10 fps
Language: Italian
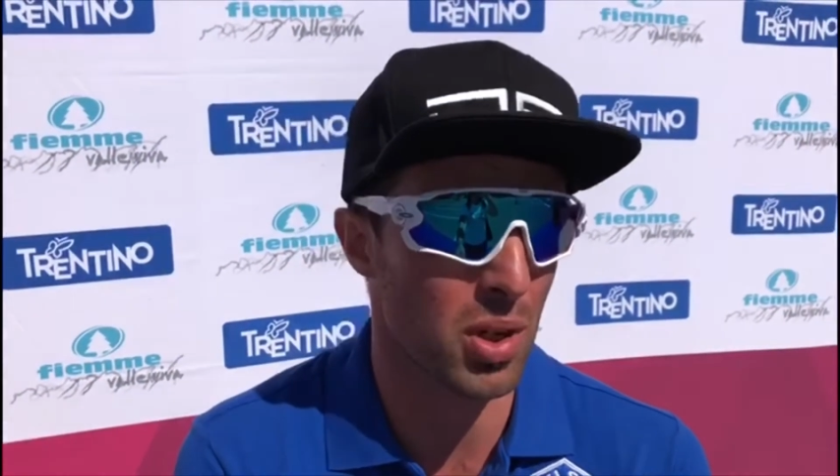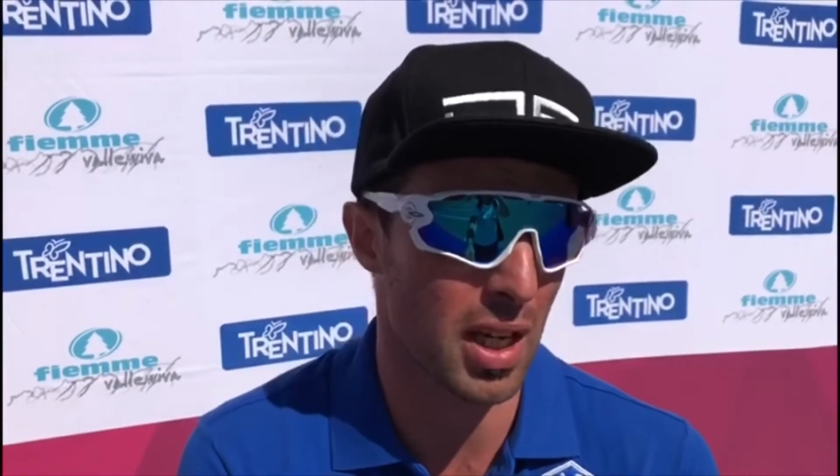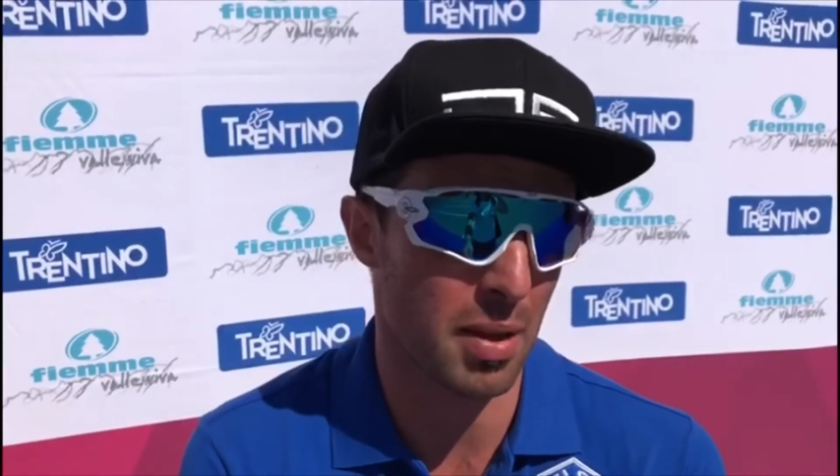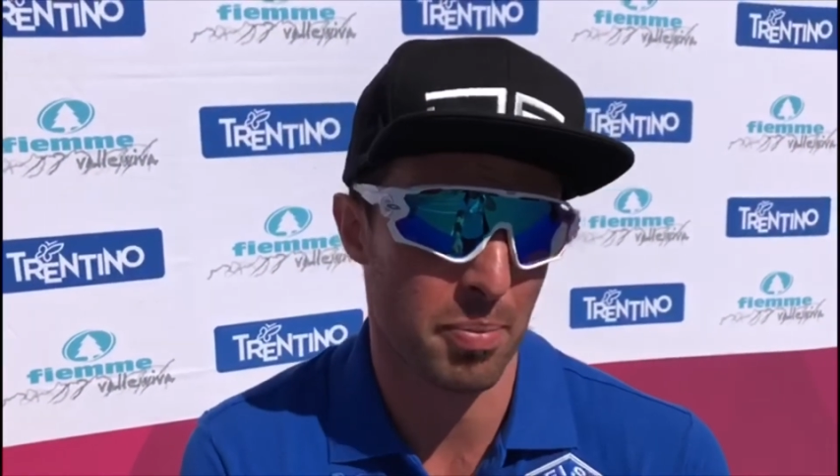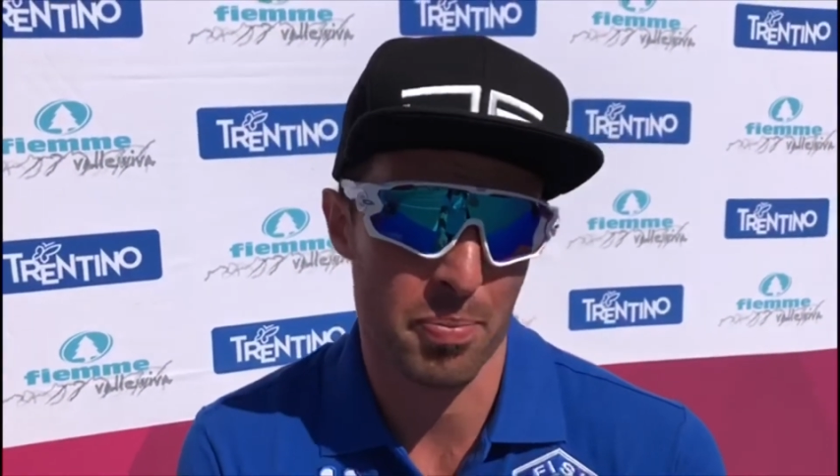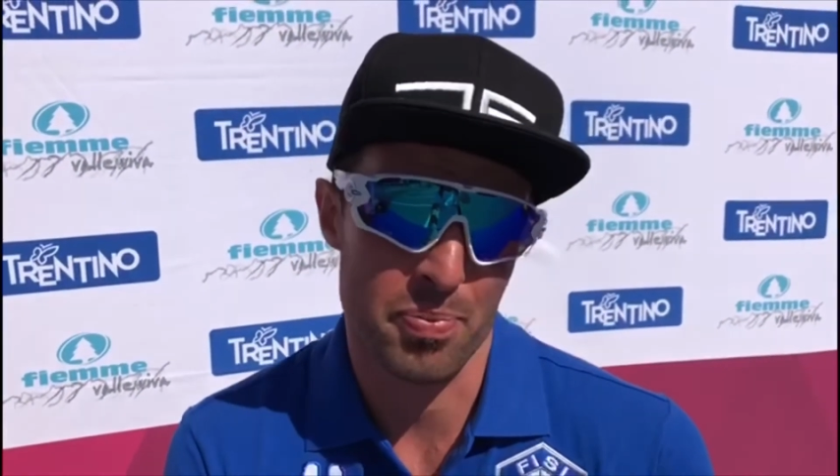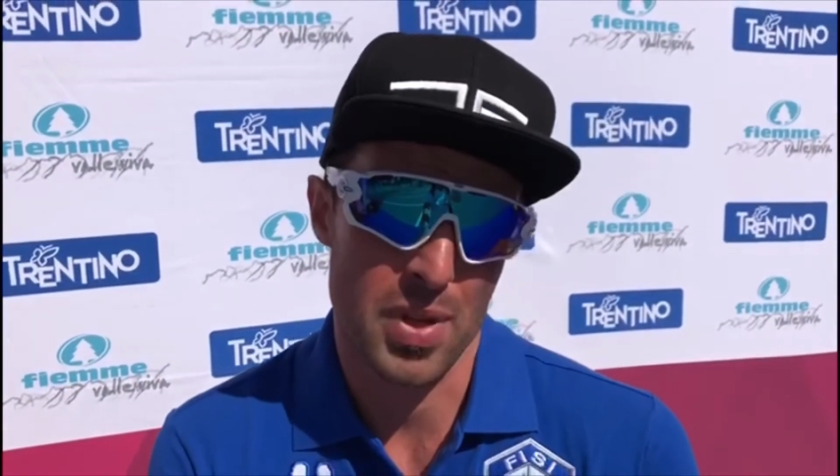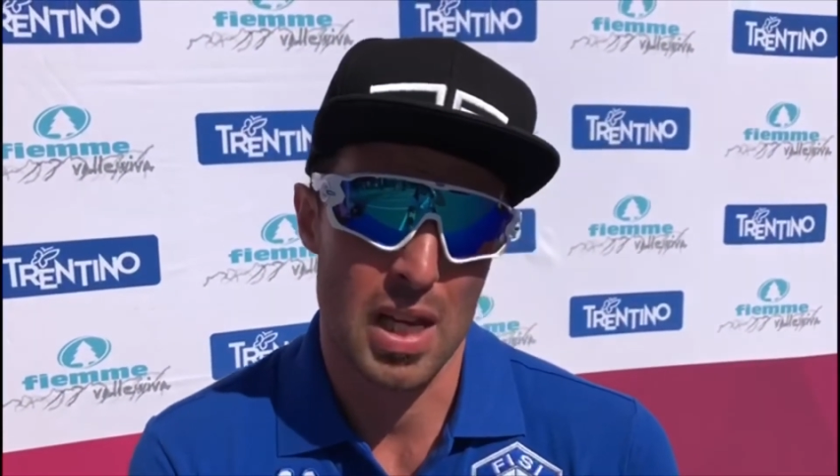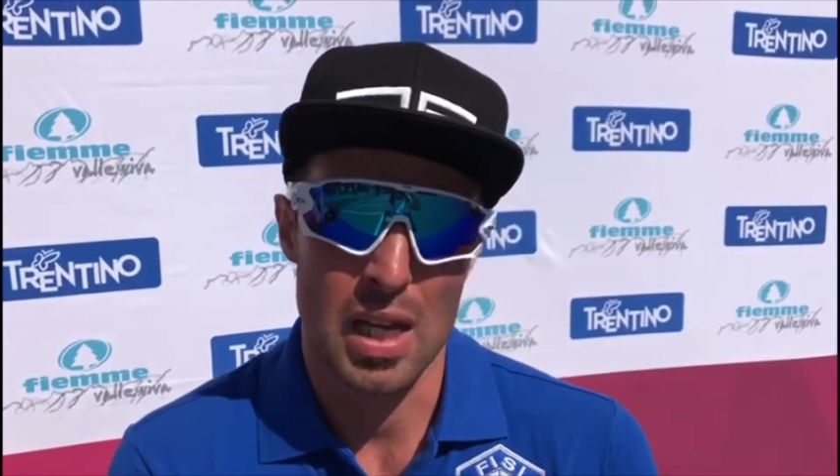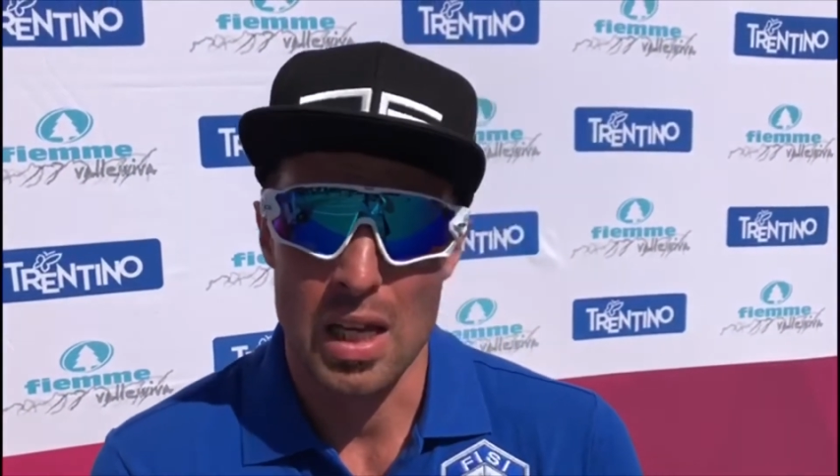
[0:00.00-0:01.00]
che
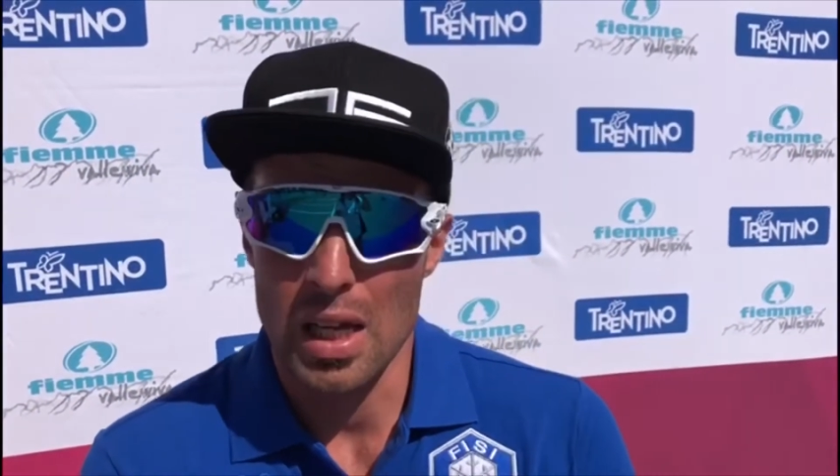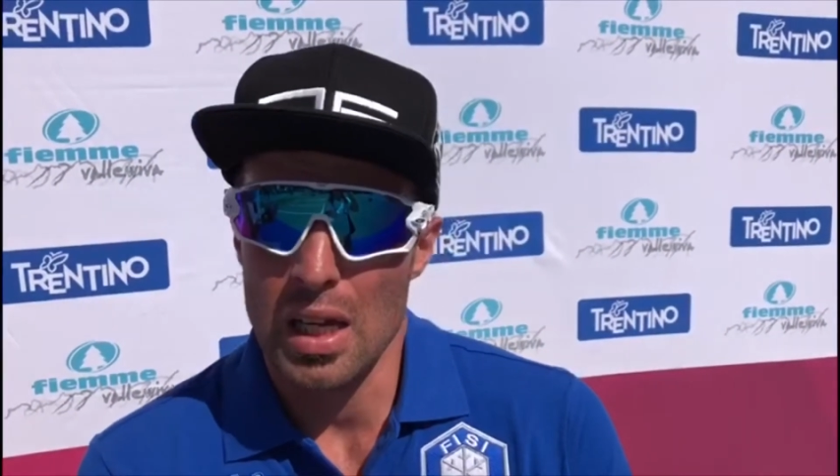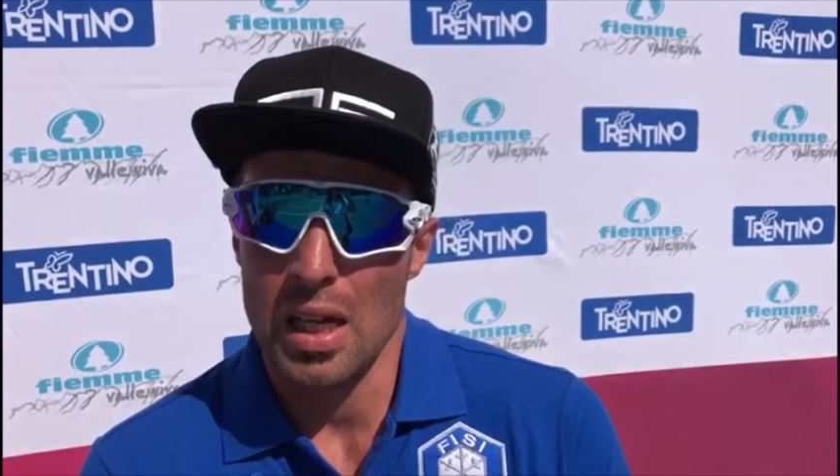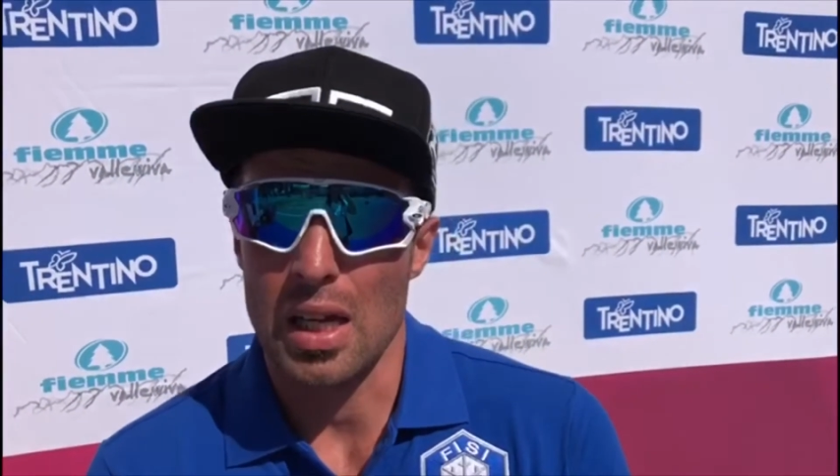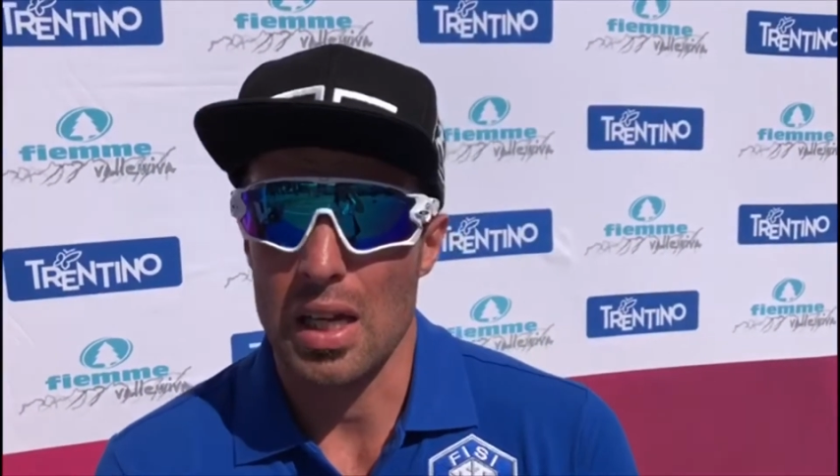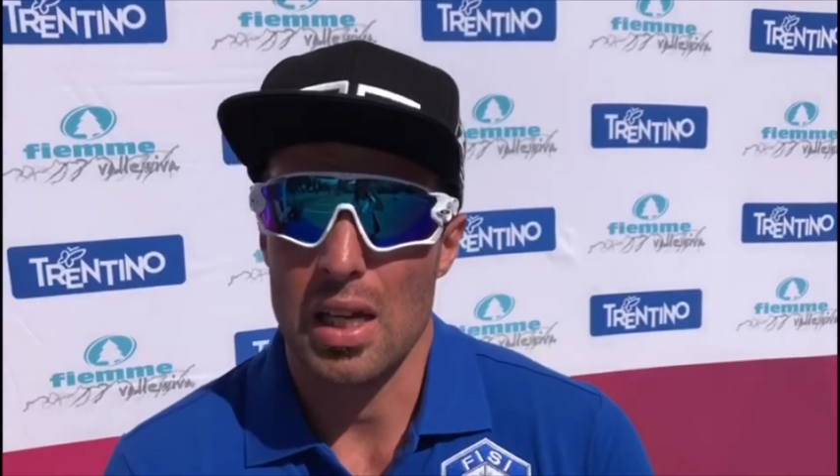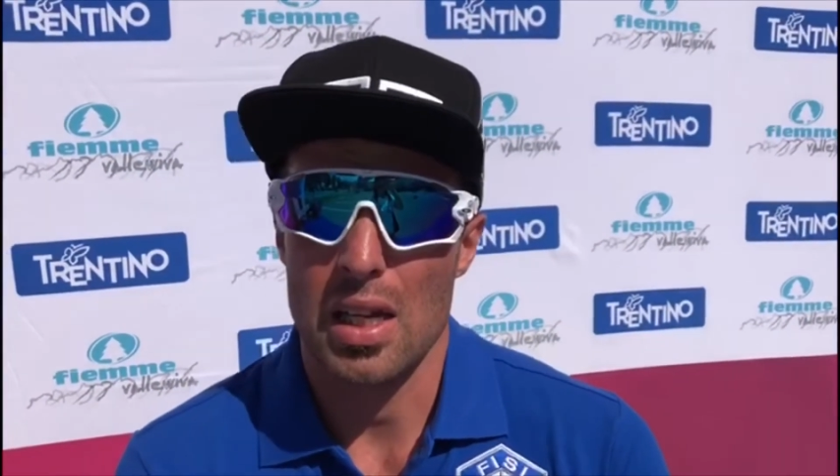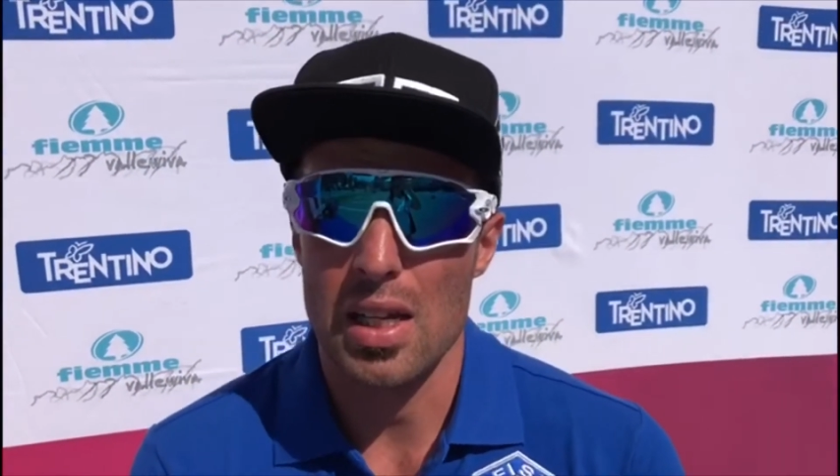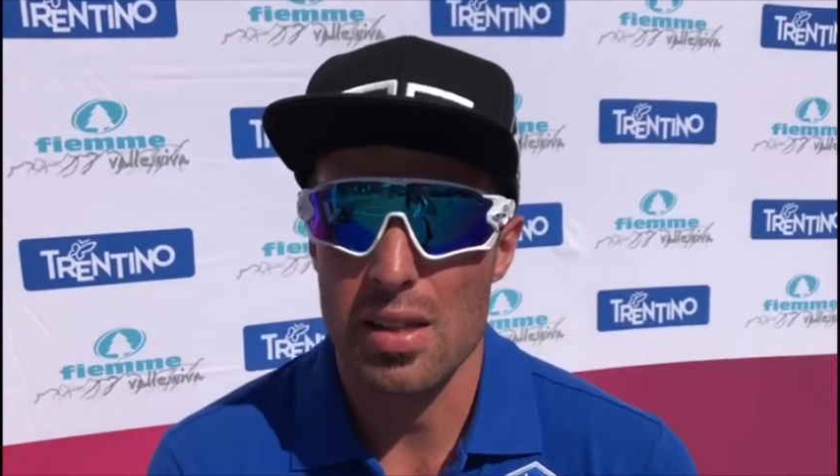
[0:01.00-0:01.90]
eh,